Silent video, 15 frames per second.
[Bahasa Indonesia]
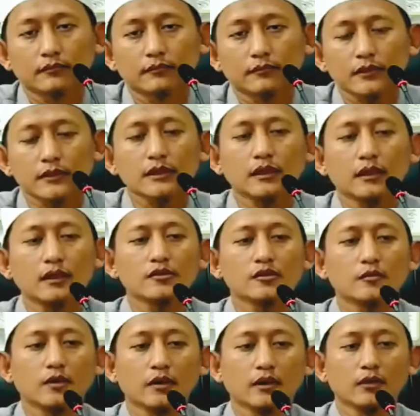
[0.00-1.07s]
kesalahan
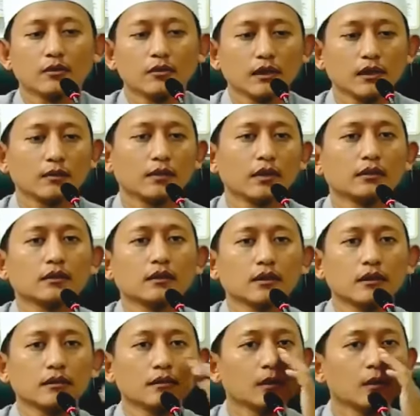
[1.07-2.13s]
sebagian orang
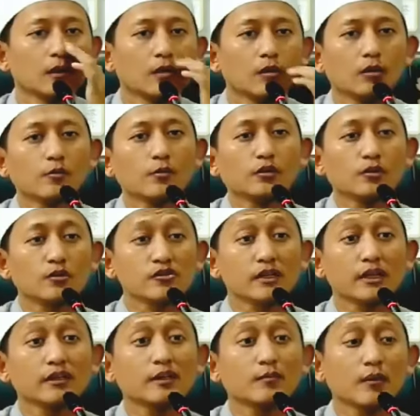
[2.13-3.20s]
mengatakan, oh menurut
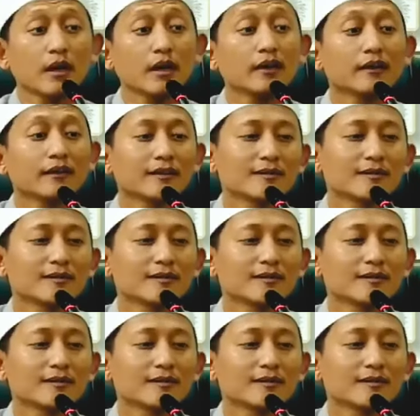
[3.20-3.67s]
saya ini baik.